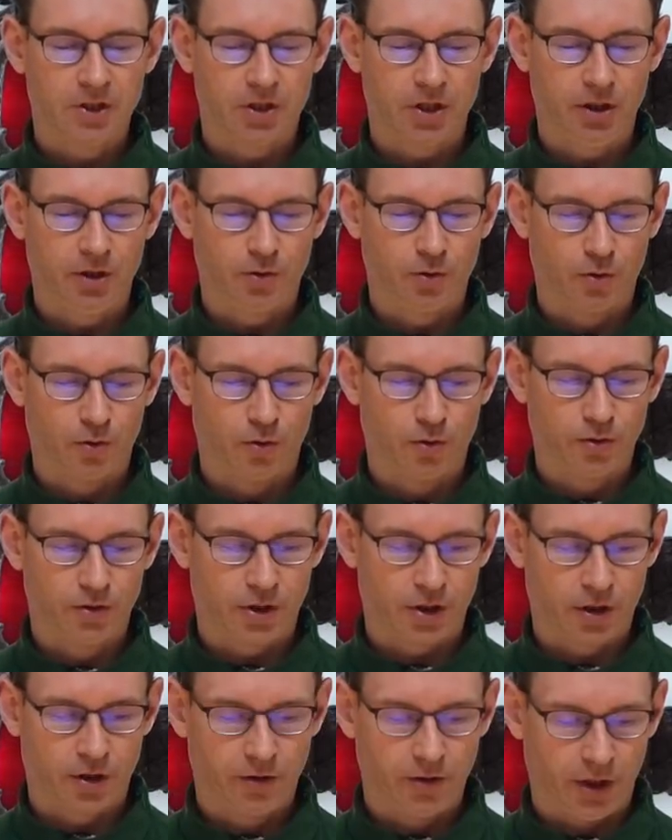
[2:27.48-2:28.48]
基督
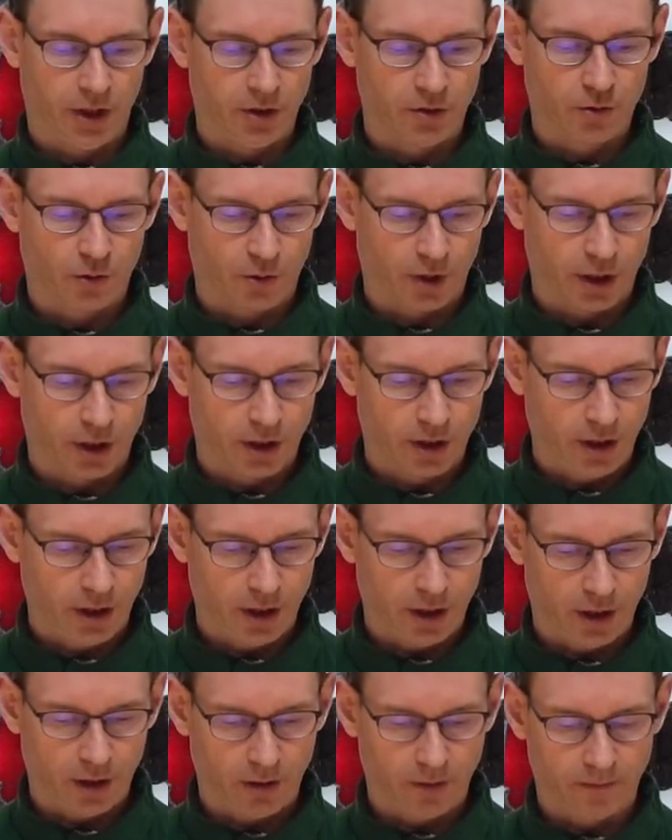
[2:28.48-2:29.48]
求你垂
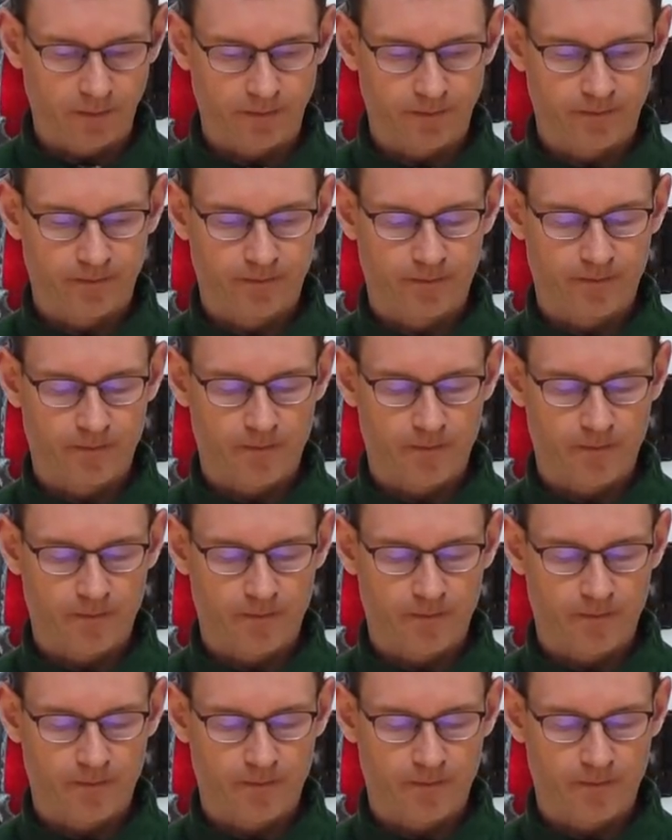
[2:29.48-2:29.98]
怜，基